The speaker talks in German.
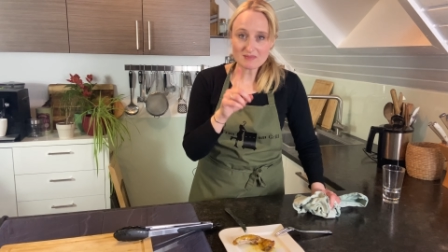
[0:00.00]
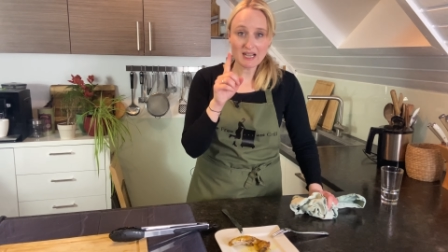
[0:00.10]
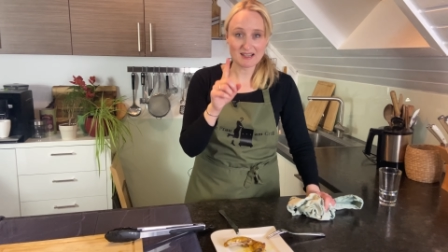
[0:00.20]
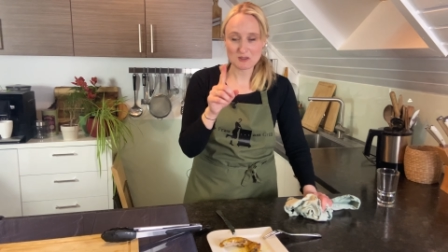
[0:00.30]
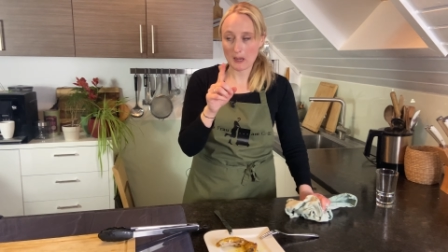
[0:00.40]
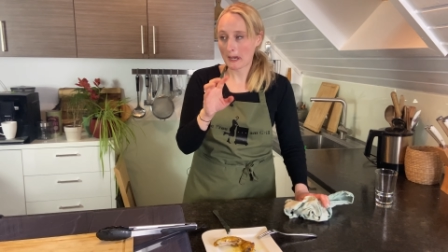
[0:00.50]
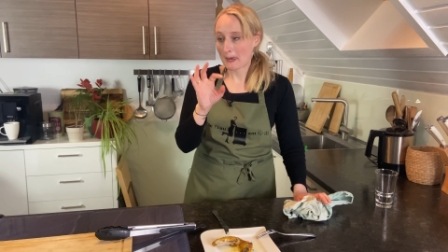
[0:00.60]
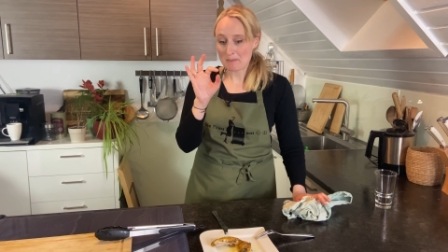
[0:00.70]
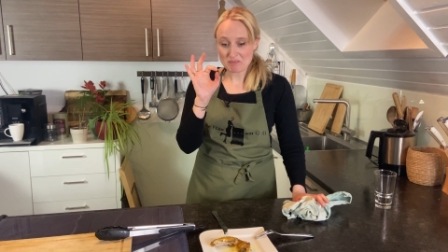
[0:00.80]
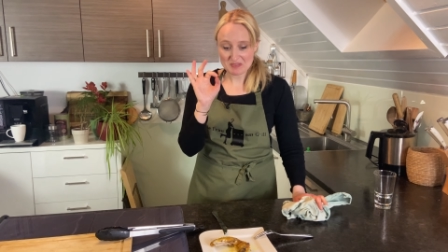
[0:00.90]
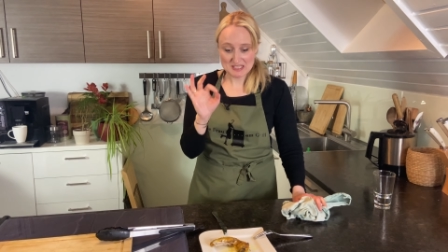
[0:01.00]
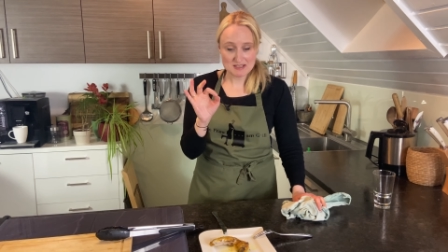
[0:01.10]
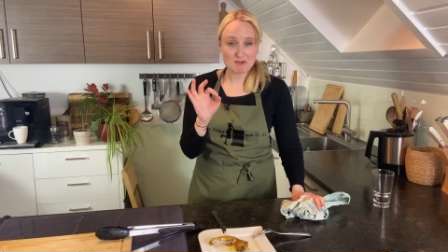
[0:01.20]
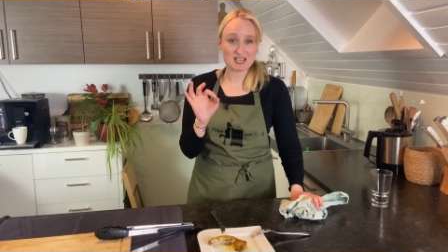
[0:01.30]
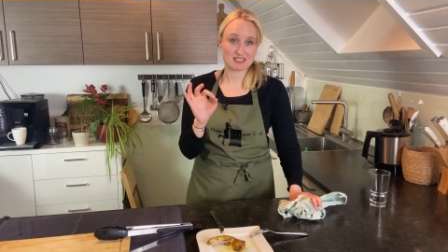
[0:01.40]
Also, diese
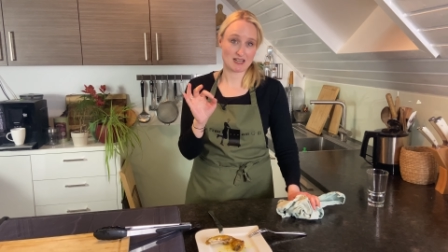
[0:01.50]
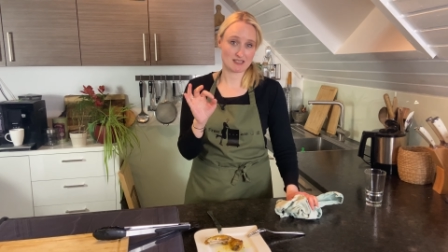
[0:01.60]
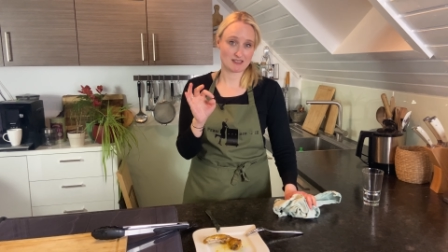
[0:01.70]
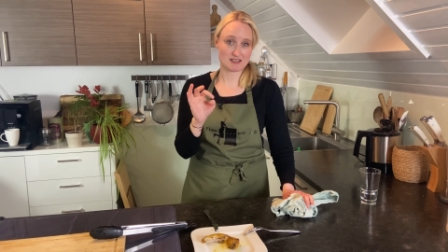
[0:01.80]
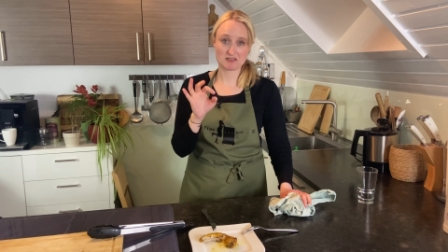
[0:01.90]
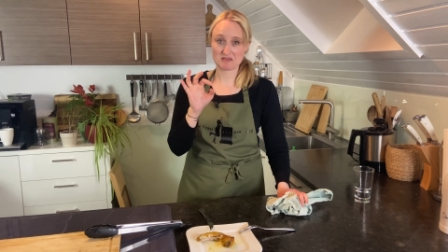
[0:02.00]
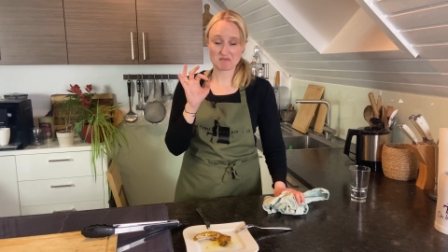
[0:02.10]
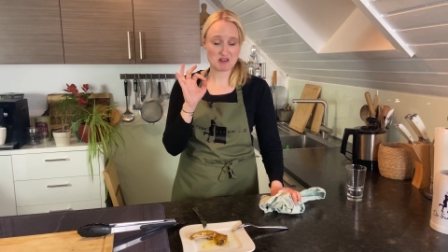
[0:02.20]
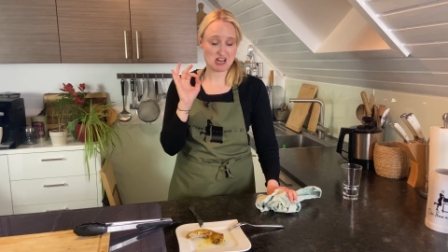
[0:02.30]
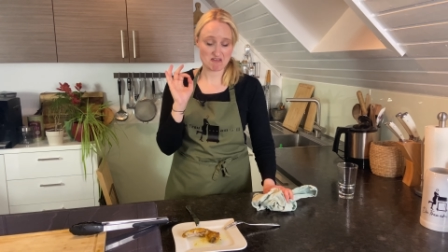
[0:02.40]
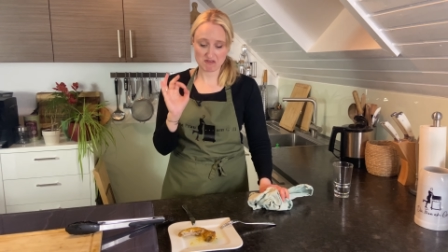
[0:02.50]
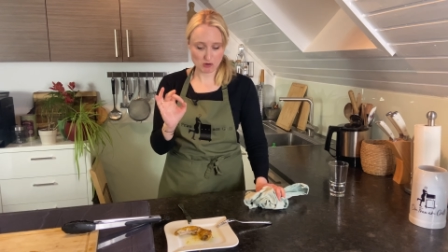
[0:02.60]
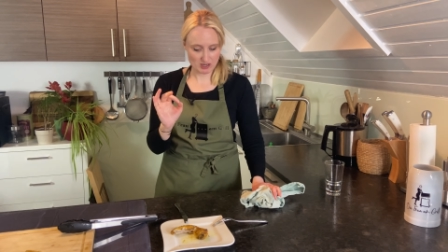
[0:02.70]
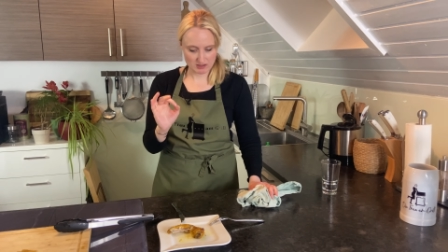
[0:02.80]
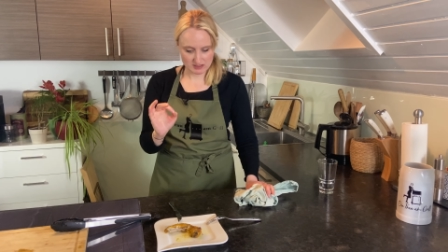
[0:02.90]
Marinade ist
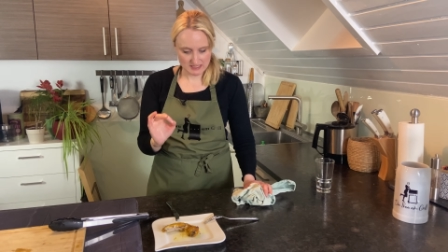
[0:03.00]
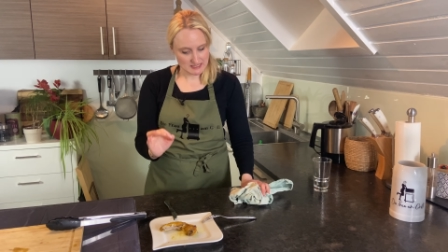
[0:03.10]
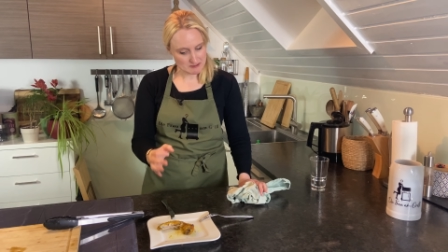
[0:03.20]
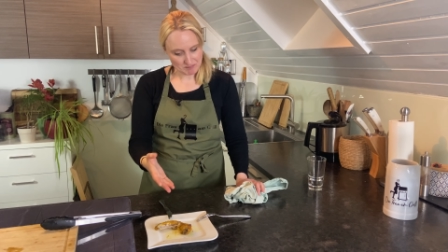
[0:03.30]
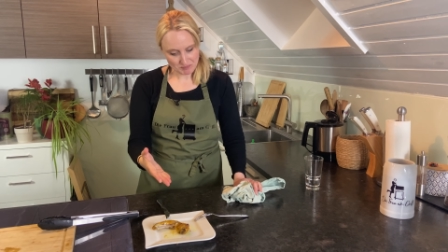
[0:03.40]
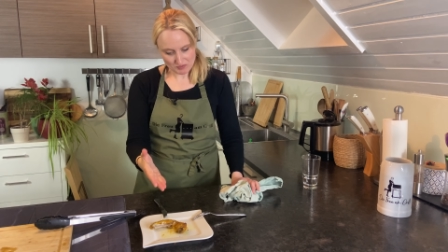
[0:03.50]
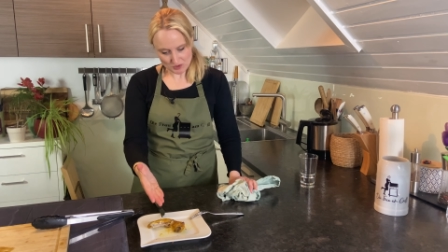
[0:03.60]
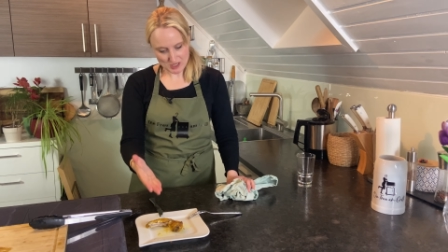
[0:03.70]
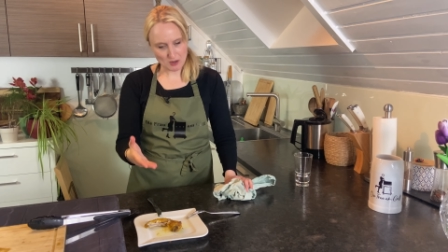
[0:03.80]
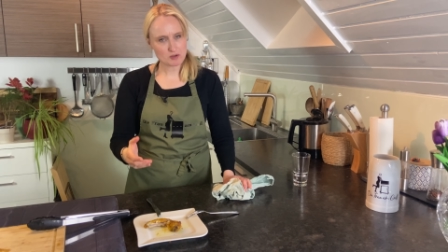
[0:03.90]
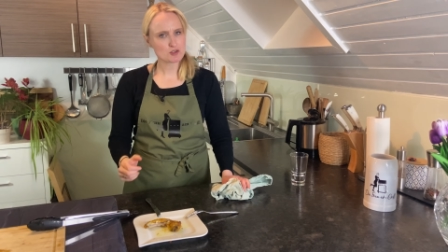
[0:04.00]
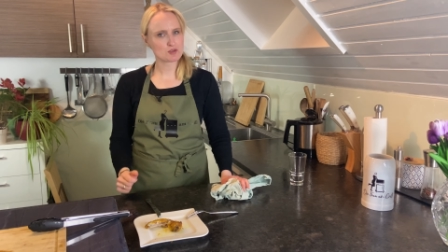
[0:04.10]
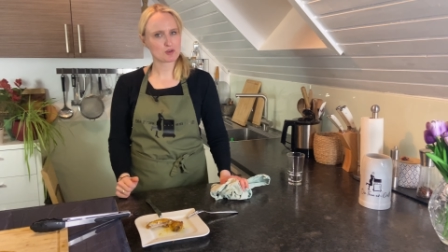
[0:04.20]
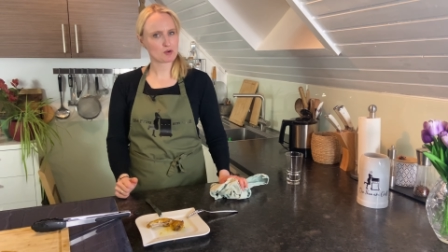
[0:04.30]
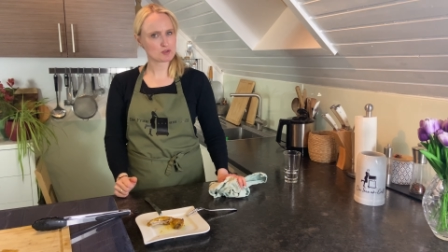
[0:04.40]
hervorragend. Die Haut ist
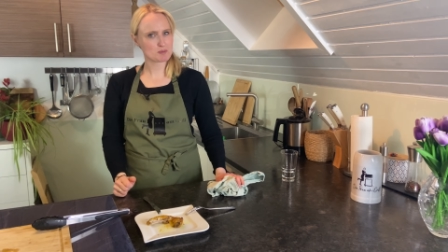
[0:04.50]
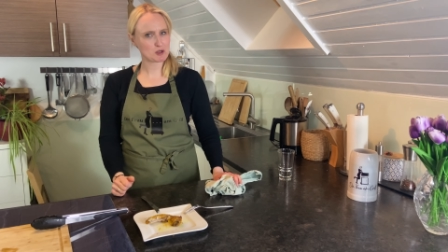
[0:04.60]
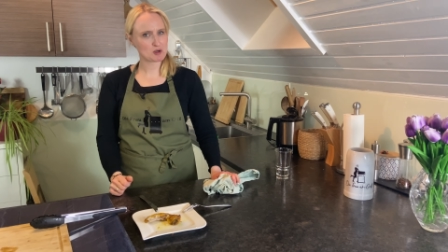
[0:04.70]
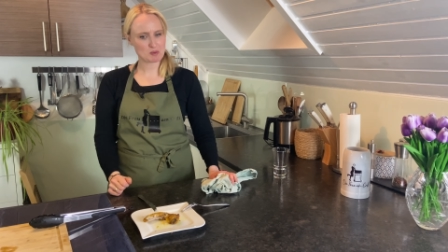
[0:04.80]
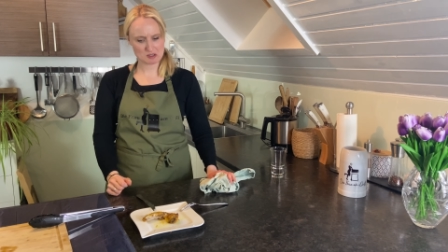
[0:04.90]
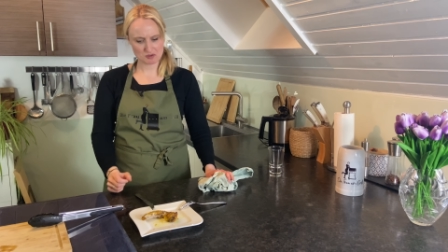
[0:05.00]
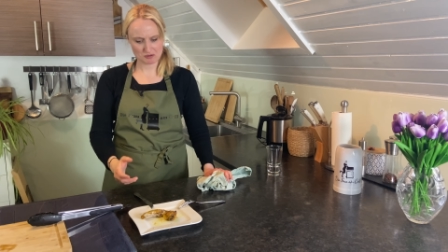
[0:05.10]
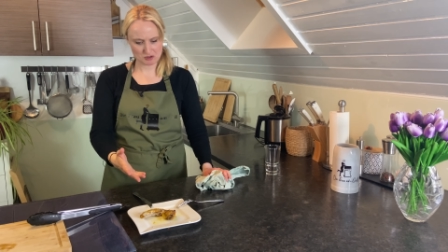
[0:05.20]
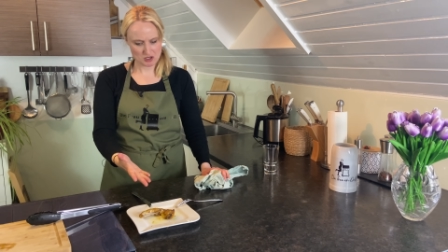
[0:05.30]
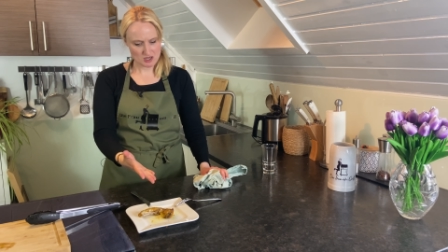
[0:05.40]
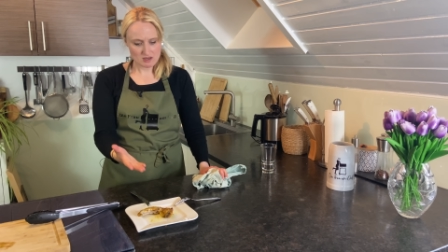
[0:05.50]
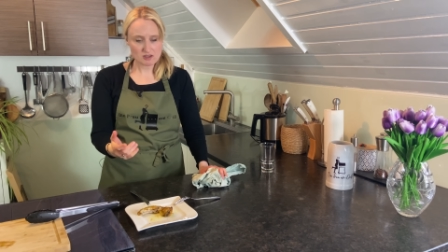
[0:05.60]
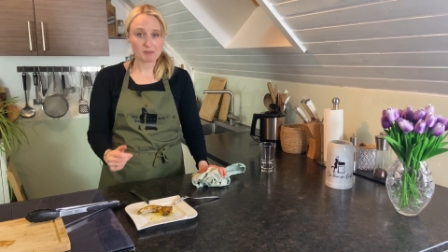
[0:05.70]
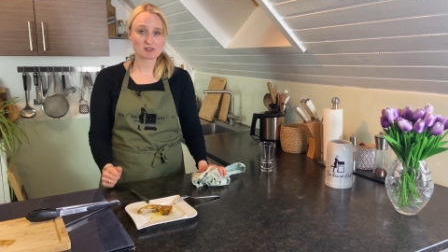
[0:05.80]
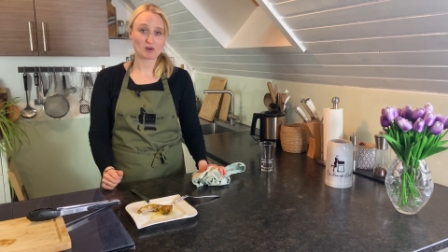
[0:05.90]
schon knusprig geworden. Ich finde, es
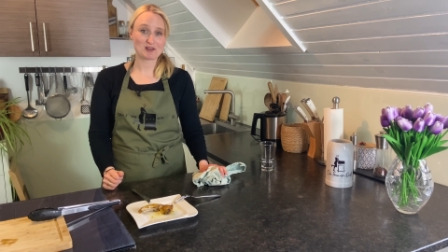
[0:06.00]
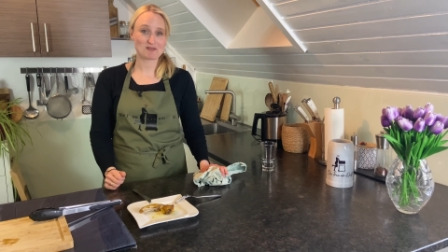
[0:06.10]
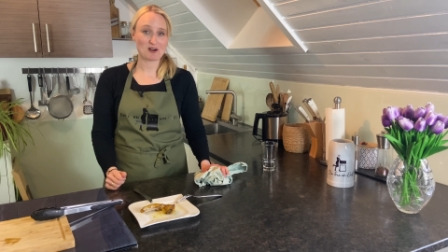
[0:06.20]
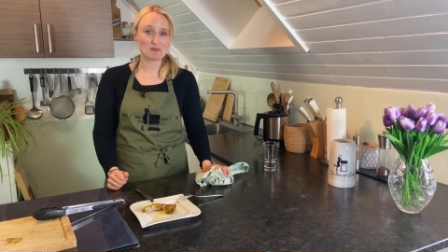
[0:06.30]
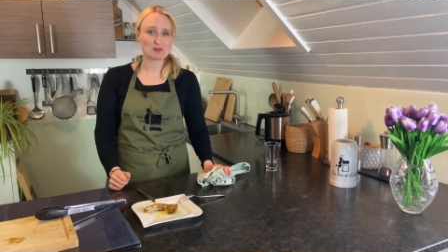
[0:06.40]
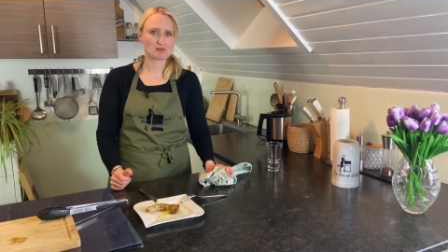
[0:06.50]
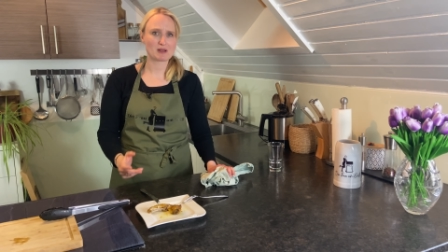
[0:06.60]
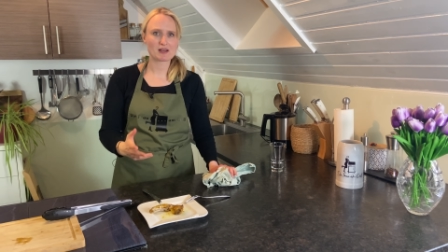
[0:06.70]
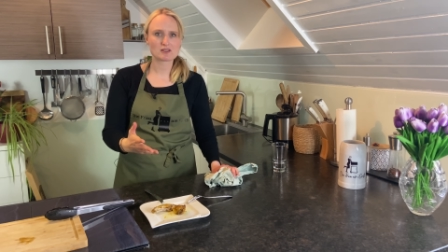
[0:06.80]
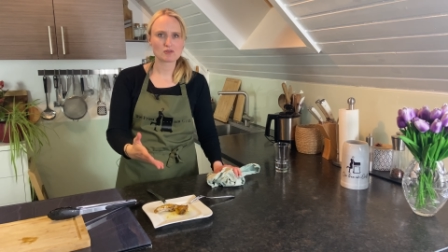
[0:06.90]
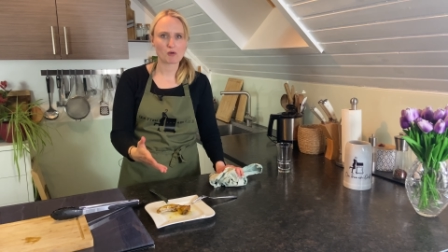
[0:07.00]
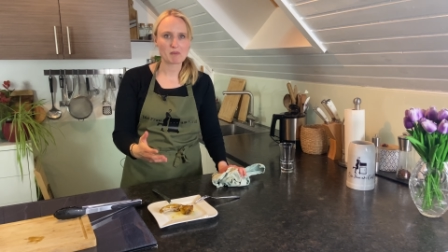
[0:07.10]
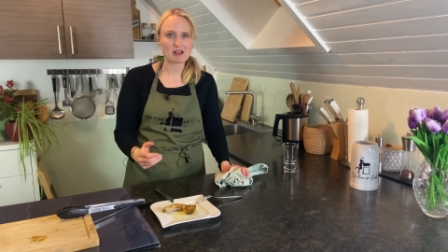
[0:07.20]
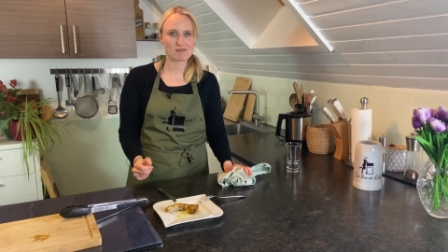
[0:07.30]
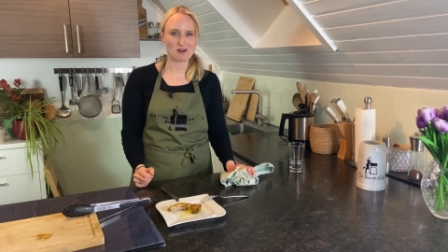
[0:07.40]
haben eine tolle Farbe. Und wer jetzt noch
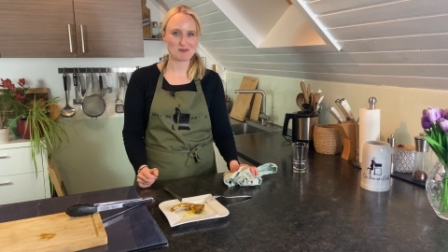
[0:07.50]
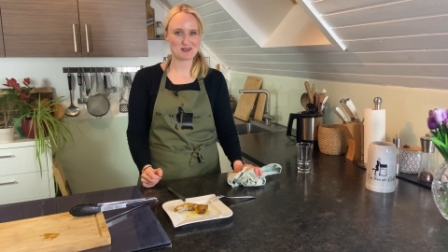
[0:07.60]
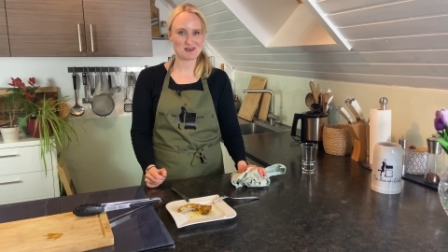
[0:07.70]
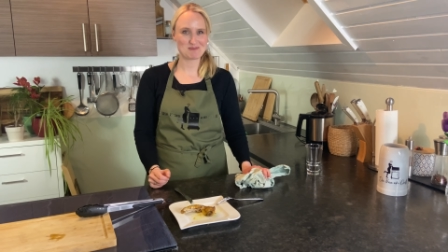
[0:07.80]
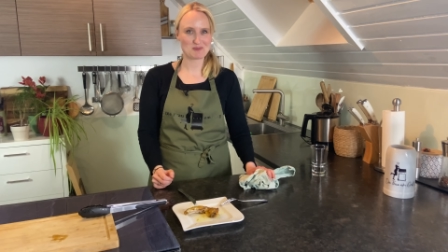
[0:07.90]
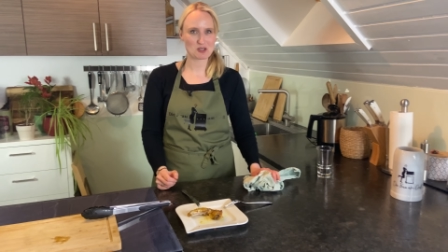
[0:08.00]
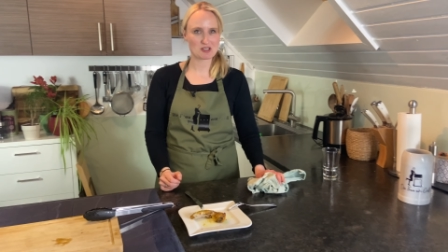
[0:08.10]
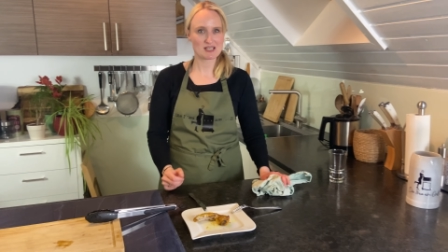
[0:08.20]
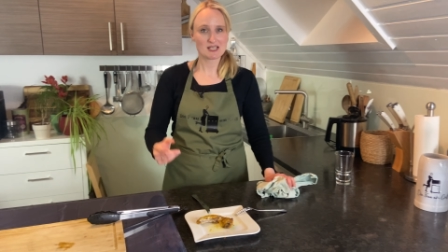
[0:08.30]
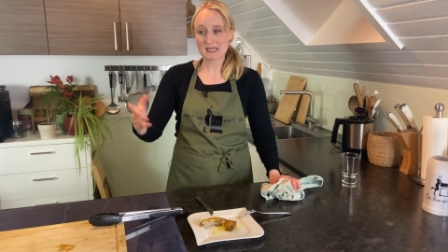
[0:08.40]
mehr Farbe haben möchte,